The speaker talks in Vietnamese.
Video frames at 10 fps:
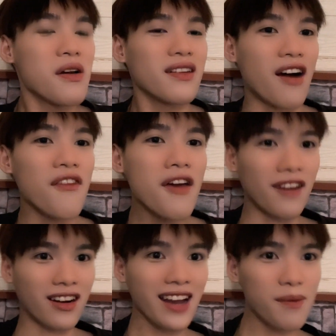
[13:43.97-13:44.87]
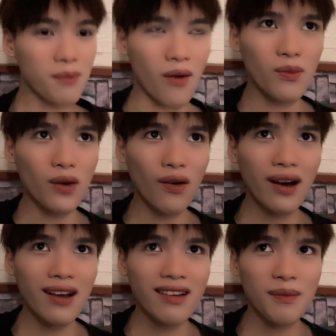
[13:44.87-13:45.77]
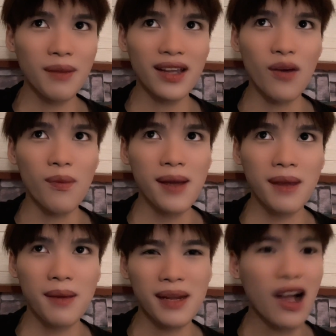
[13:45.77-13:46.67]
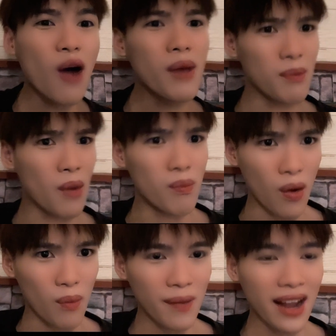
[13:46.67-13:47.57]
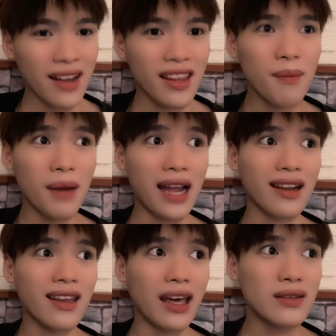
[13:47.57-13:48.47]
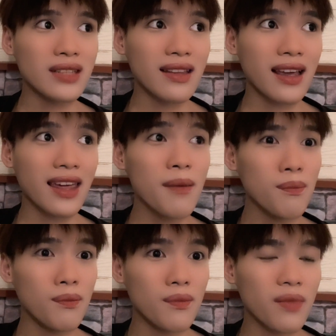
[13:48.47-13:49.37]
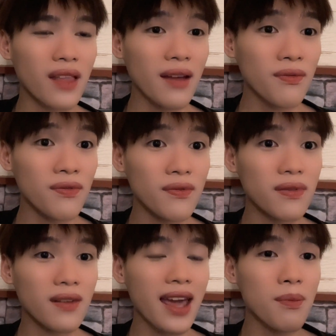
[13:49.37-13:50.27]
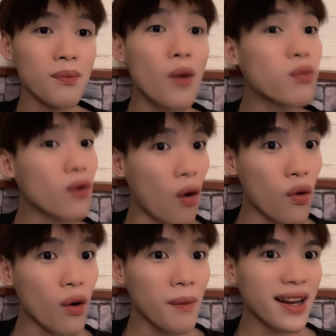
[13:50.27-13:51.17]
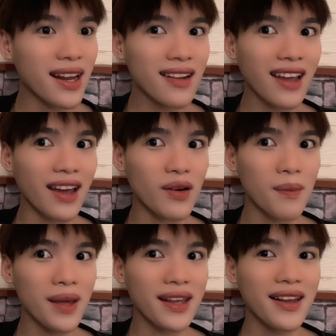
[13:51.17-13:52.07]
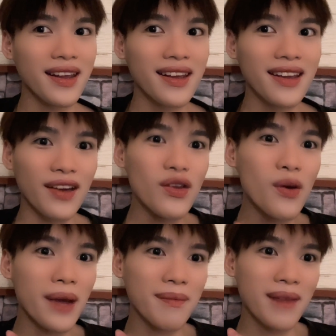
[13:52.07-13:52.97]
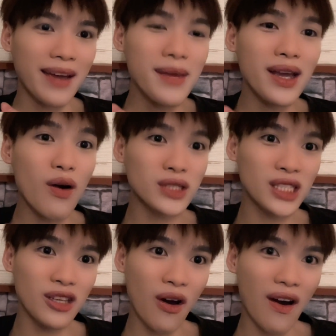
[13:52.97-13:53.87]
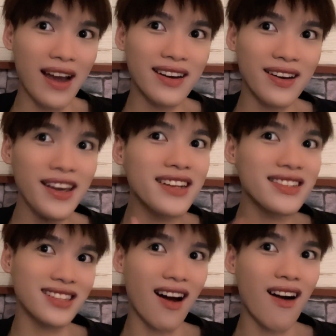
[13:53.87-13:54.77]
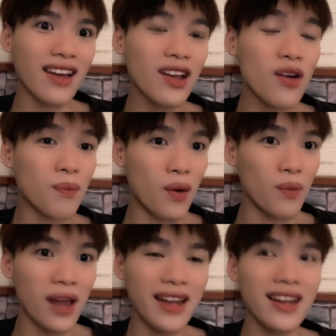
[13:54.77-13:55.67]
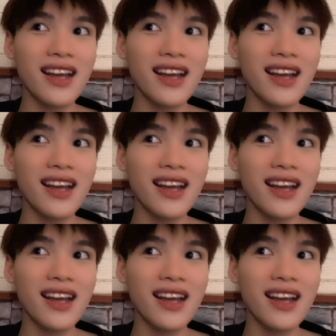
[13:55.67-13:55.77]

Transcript: nói về vấn đề mụn luôn á thì mình dùng em này mình không bị bùng mụn nha nhưng mà kiểu sao ta kép kép các mục cụ của mình á kiểu nó bị kiểu dùng em này bị oxy hóa nó hiện rõ các cục mục lên